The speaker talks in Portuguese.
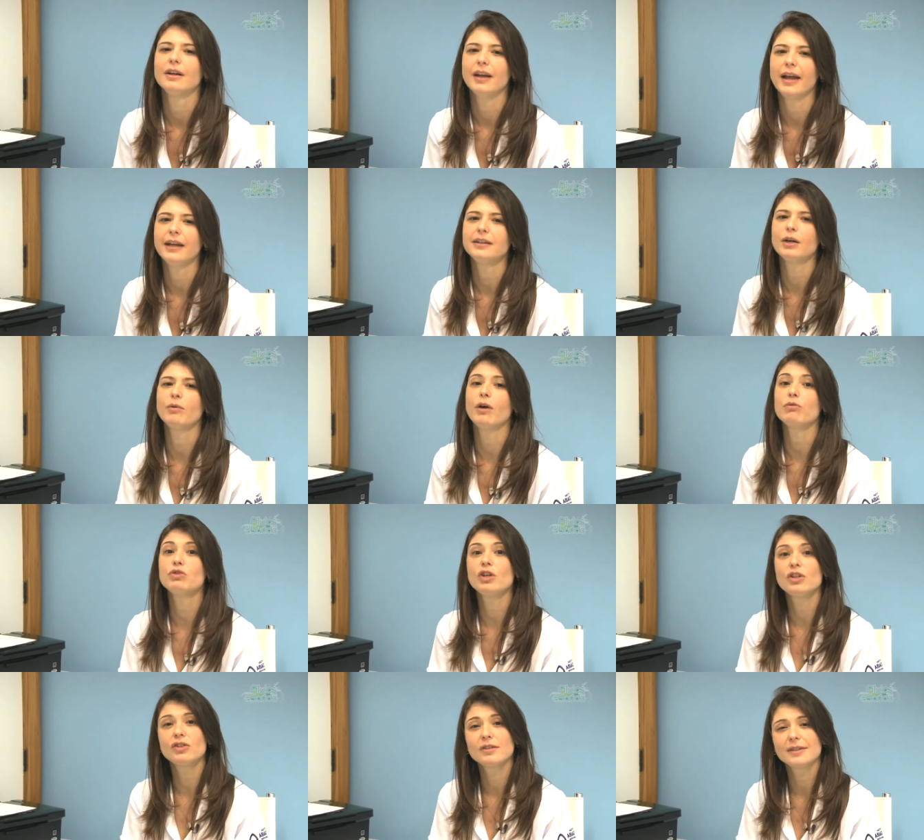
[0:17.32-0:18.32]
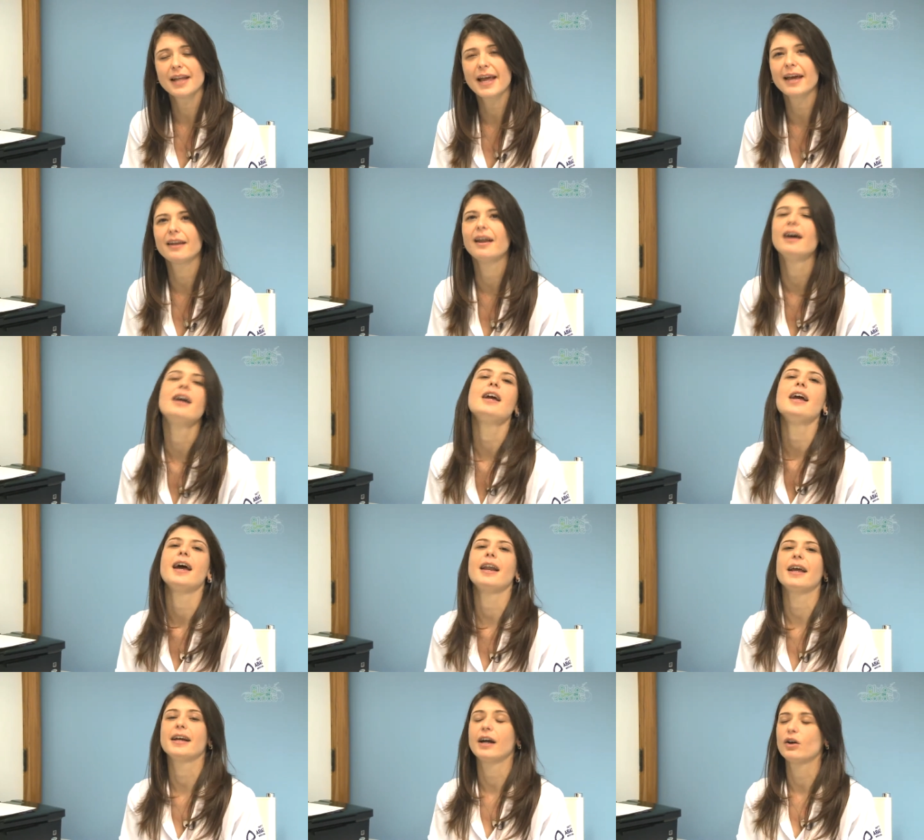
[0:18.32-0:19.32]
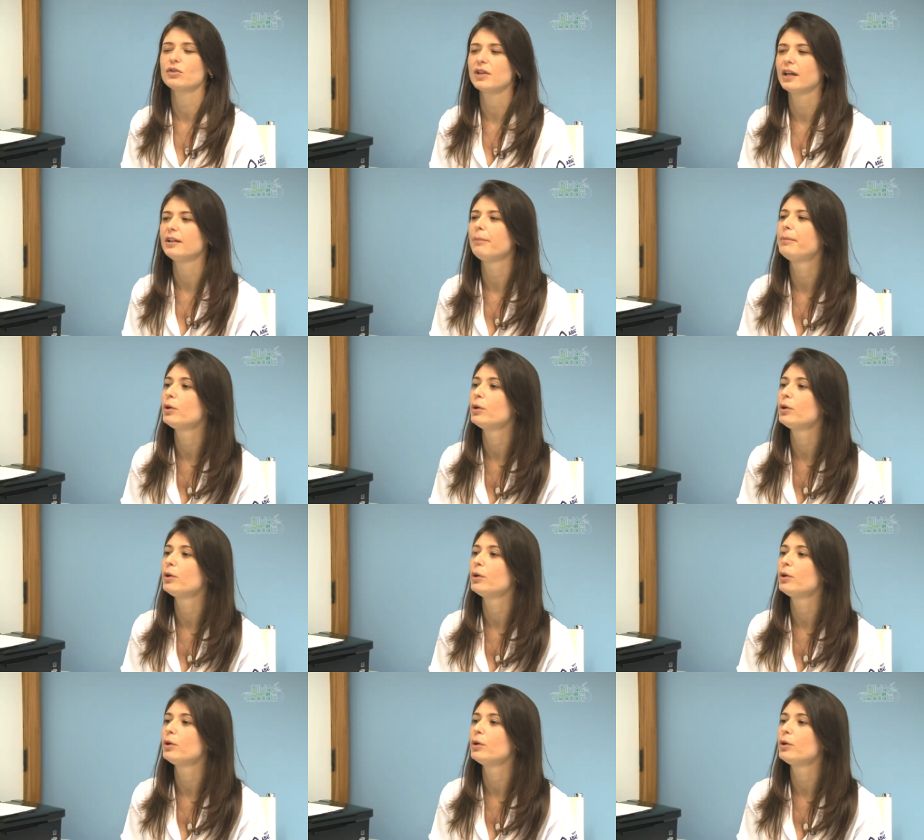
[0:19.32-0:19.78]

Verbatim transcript: Né? Então, a otite externa ela é causada